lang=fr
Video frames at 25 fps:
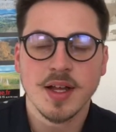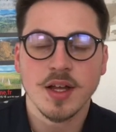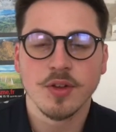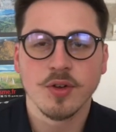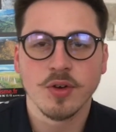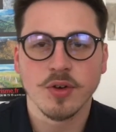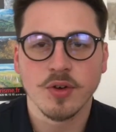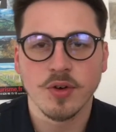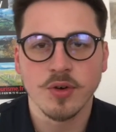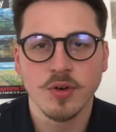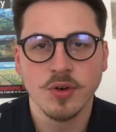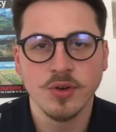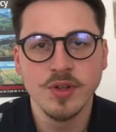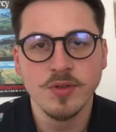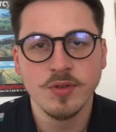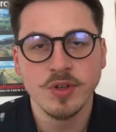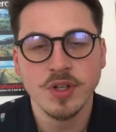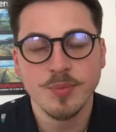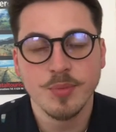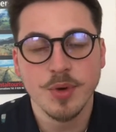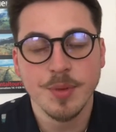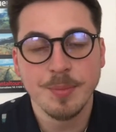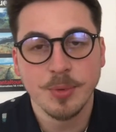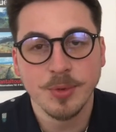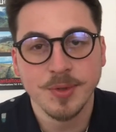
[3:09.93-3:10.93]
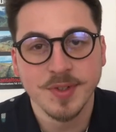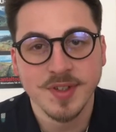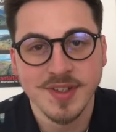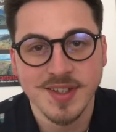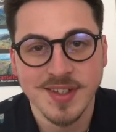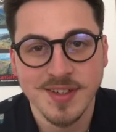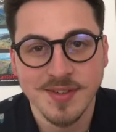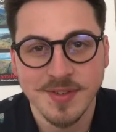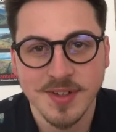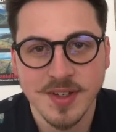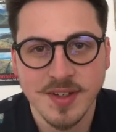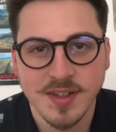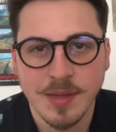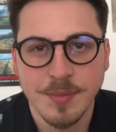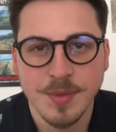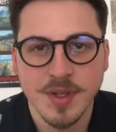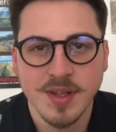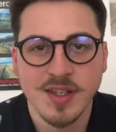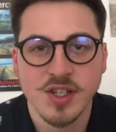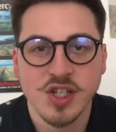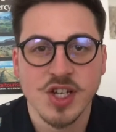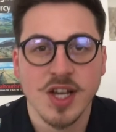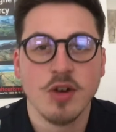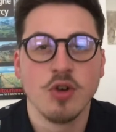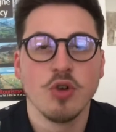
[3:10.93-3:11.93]
Donc au niveau des points positifs, les amis,
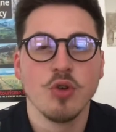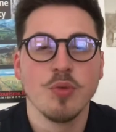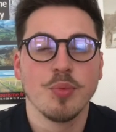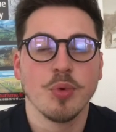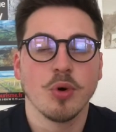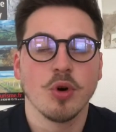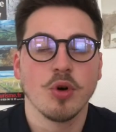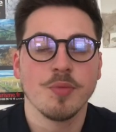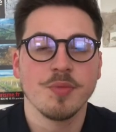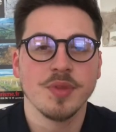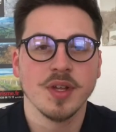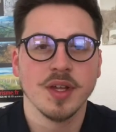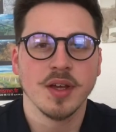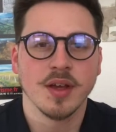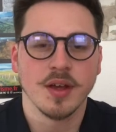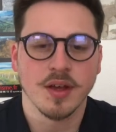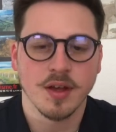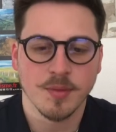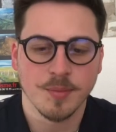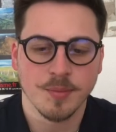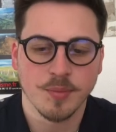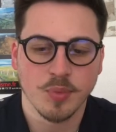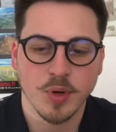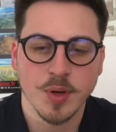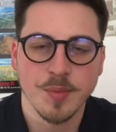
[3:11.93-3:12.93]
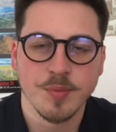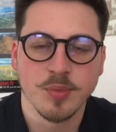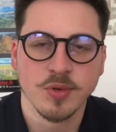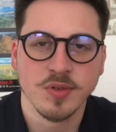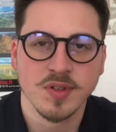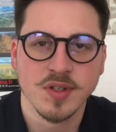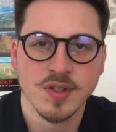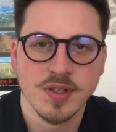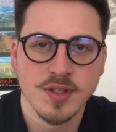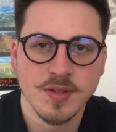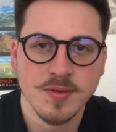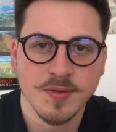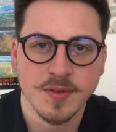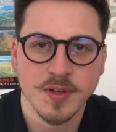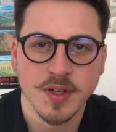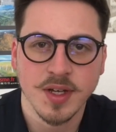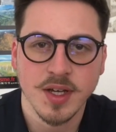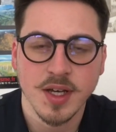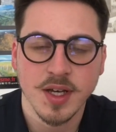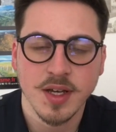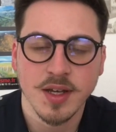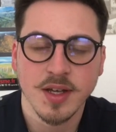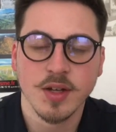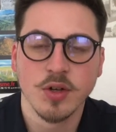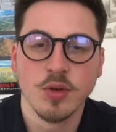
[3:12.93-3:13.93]
déjà le premier point positif
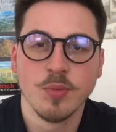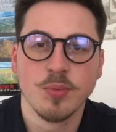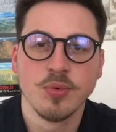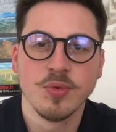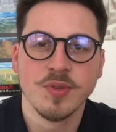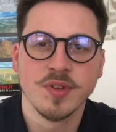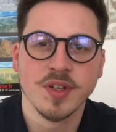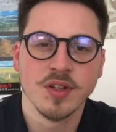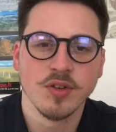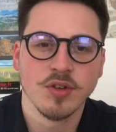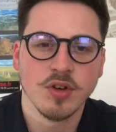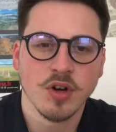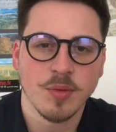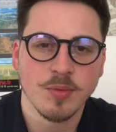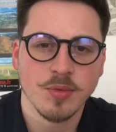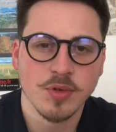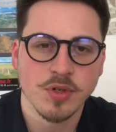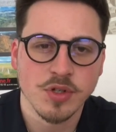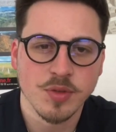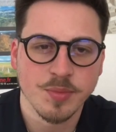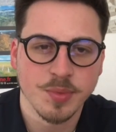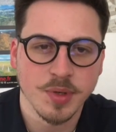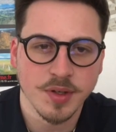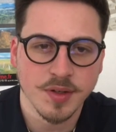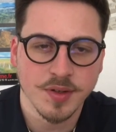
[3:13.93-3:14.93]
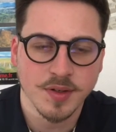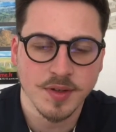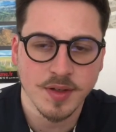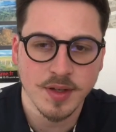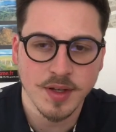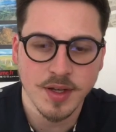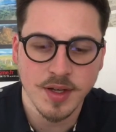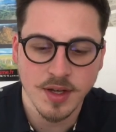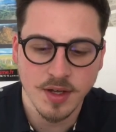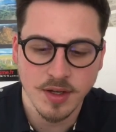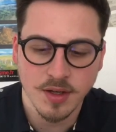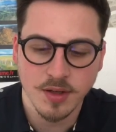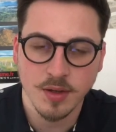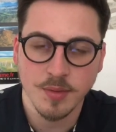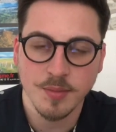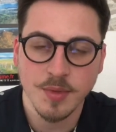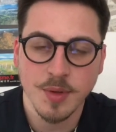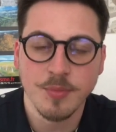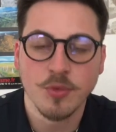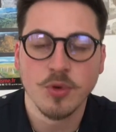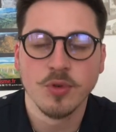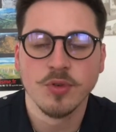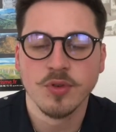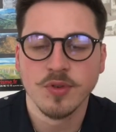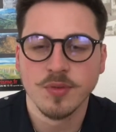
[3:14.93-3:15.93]
et le plus énorme, je pense,
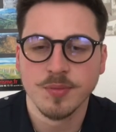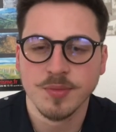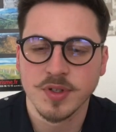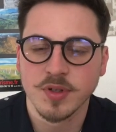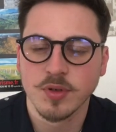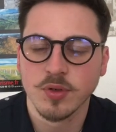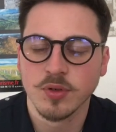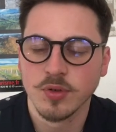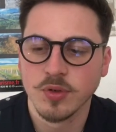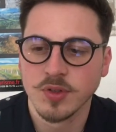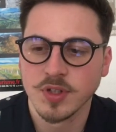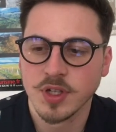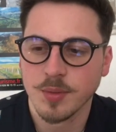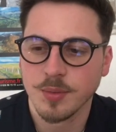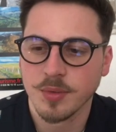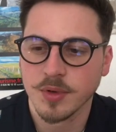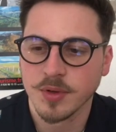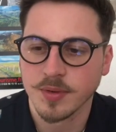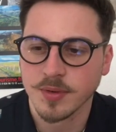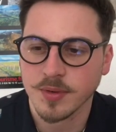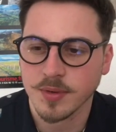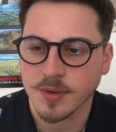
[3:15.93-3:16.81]
même si le deuxième